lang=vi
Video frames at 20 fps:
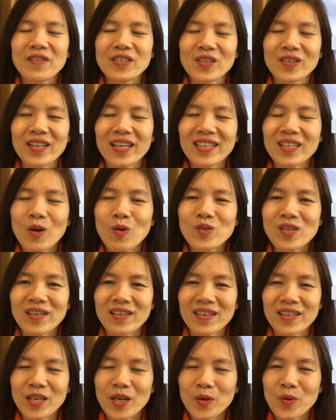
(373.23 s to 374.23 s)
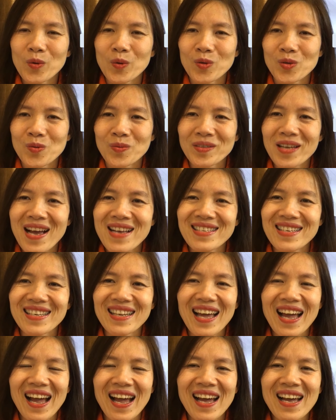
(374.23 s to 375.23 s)
Cho nên câu trả lời đầy đủ của chúng ta sẽ
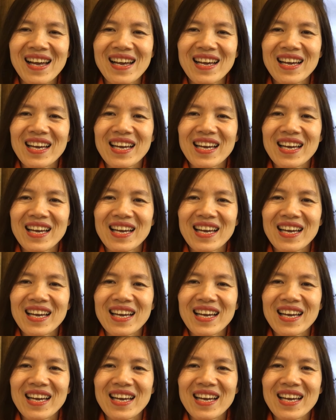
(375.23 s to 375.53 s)
là